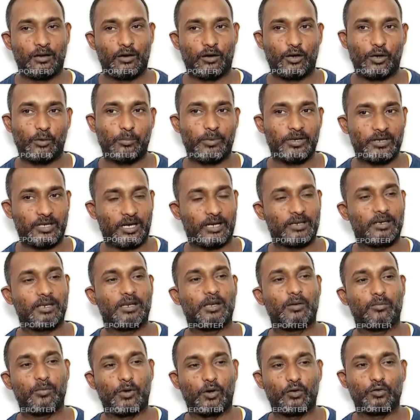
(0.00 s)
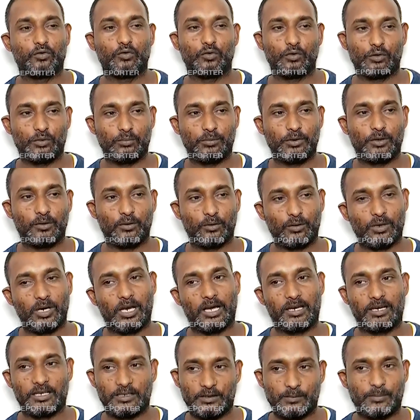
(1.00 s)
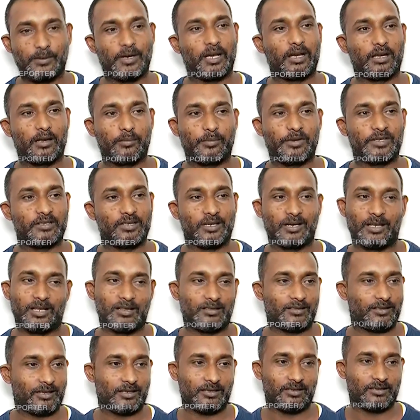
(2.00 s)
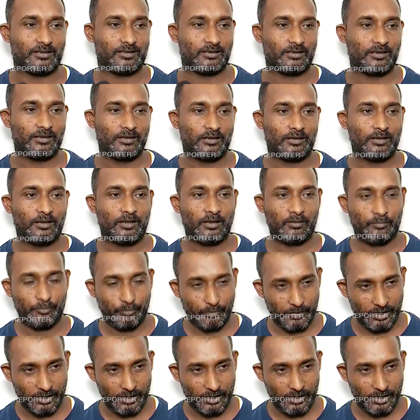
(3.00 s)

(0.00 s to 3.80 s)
और बताने के बावजूद भी लोग लालच पे आके पैसा डालते ही हैं